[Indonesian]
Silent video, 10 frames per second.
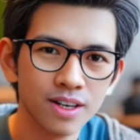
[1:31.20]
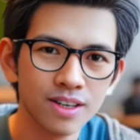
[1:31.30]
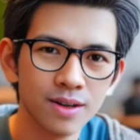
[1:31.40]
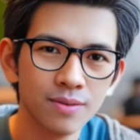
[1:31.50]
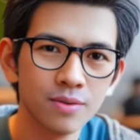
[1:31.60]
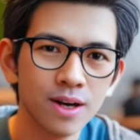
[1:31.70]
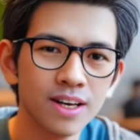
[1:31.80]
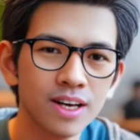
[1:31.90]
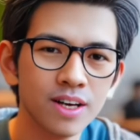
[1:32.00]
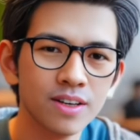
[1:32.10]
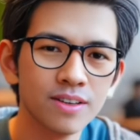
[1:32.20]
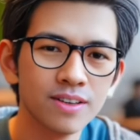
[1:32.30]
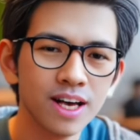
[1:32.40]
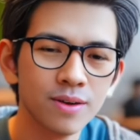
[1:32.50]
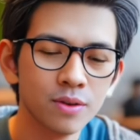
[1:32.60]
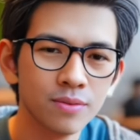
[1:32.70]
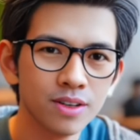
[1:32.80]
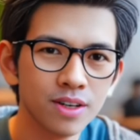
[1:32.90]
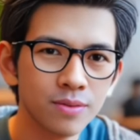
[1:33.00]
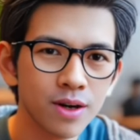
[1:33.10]
Kabar baiknya, kamu
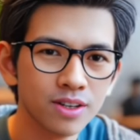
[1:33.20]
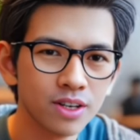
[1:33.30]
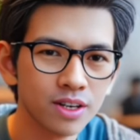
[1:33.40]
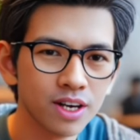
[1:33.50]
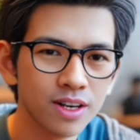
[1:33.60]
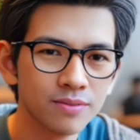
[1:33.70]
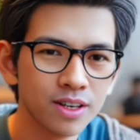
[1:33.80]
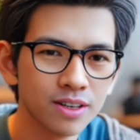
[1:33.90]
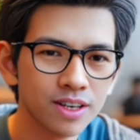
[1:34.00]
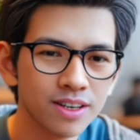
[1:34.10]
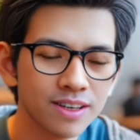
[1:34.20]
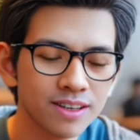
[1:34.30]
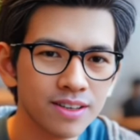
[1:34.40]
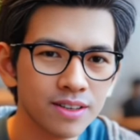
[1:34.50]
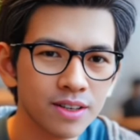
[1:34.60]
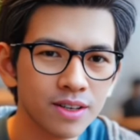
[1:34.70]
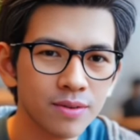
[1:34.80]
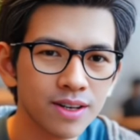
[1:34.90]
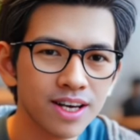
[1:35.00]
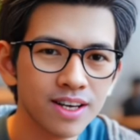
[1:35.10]
bisa belajar affiliate gratis
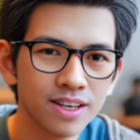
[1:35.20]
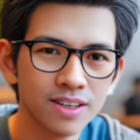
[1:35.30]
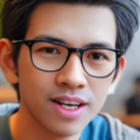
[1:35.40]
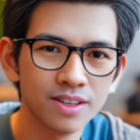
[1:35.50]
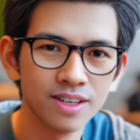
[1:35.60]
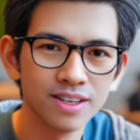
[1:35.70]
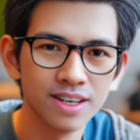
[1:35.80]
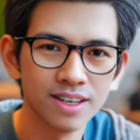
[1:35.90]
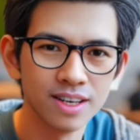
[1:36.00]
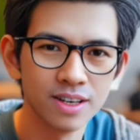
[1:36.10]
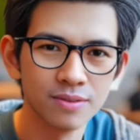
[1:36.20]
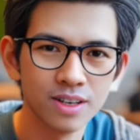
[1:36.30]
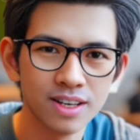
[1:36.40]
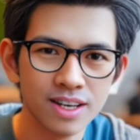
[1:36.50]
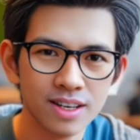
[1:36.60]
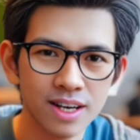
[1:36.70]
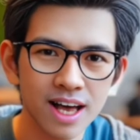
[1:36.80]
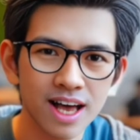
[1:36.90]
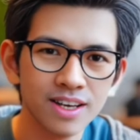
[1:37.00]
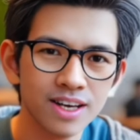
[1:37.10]
dengan hadir di sesi live training
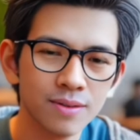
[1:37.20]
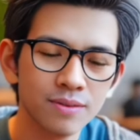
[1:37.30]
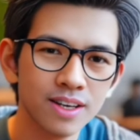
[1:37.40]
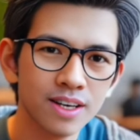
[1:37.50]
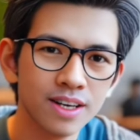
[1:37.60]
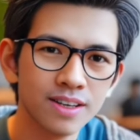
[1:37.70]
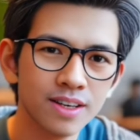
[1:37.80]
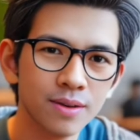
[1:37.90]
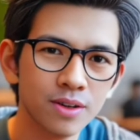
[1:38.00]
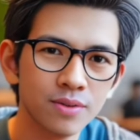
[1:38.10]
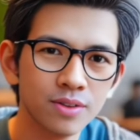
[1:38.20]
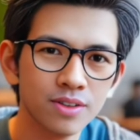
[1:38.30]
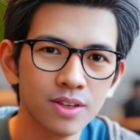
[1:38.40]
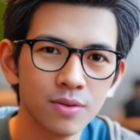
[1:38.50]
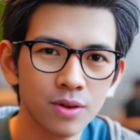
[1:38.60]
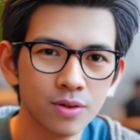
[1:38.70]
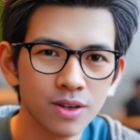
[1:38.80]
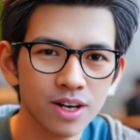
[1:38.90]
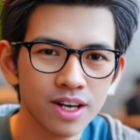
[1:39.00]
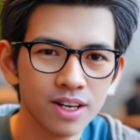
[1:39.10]
hari Kamis ini jam 19.30.
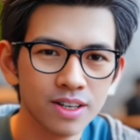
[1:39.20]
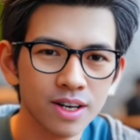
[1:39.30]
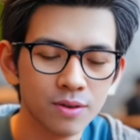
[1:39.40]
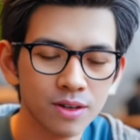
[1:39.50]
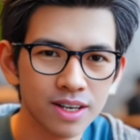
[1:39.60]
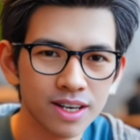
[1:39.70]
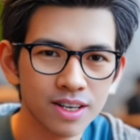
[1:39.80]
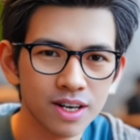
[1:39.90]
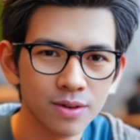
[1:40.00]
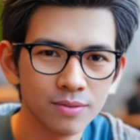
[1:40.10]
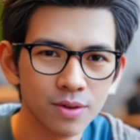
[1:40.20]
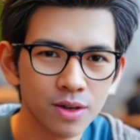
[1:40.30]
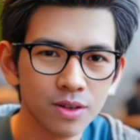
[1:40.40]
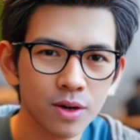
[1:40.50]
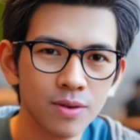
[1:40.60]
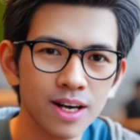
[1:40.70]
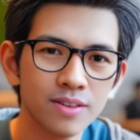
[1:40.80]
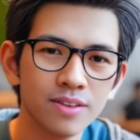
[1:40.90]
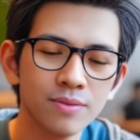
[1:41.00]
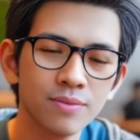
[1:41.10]
Yang mau tiketnya, boleh
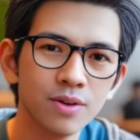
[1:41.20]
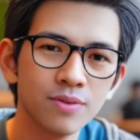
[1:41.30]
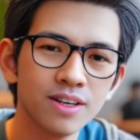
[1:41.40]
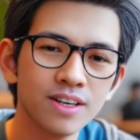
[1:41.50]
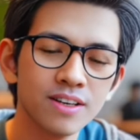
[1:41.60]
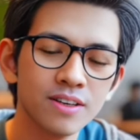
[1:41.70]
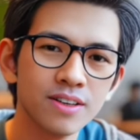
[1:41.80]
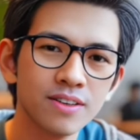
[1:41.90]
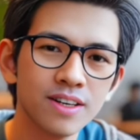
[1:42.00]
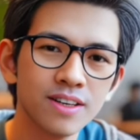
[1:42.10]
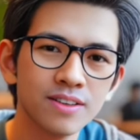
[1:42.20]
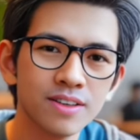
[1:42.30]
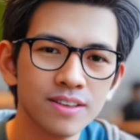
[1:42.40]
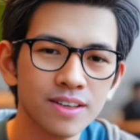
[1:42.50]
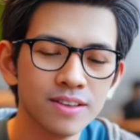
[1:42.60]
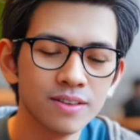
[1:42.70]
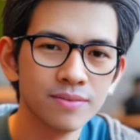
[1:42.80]
komen di bawah video ini, tiket gratis.